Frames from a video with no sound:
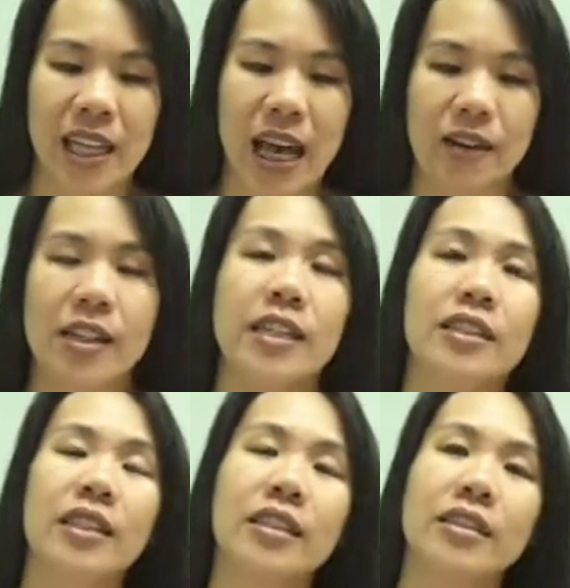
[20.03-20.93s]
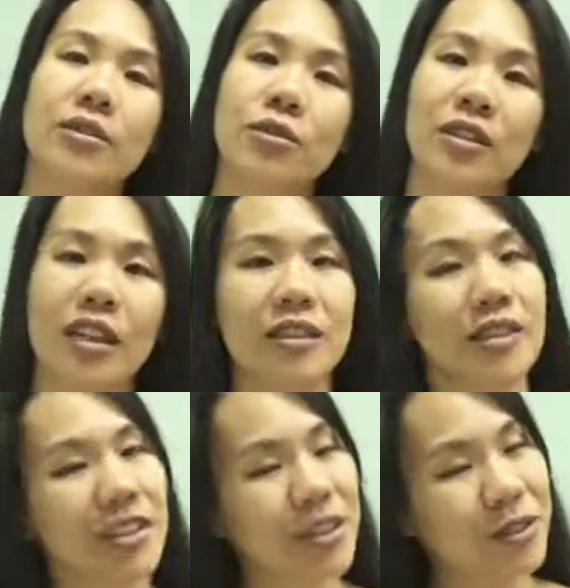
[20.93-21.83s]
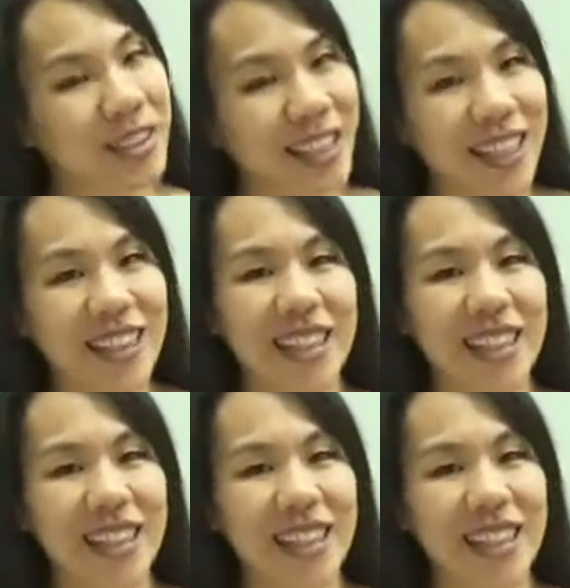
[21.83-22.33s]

好，今天的经文当然是接续前一